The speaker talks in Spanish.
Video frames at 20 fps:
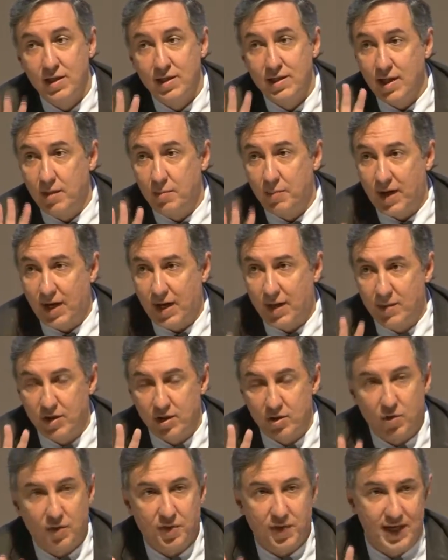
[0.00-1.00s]
Y el
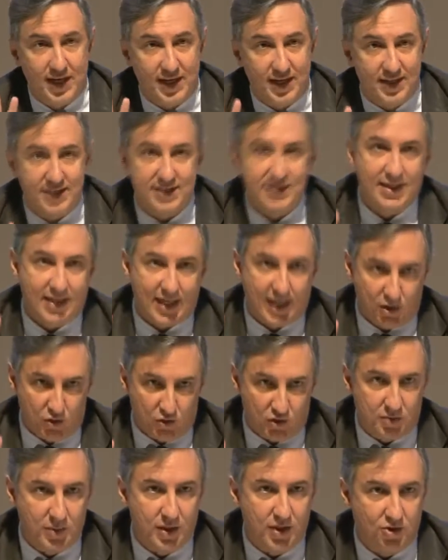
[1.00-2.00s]
Parlamento hace leyes, que no
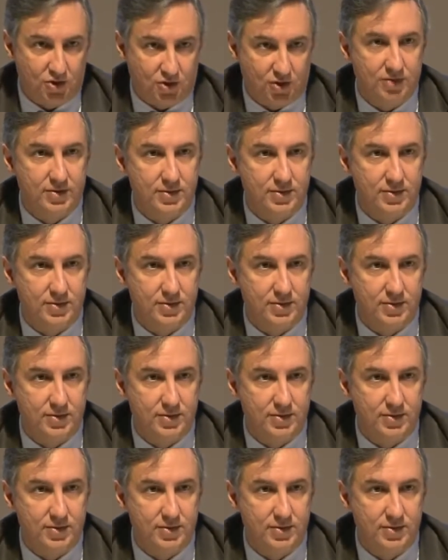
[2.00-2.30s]
es menor,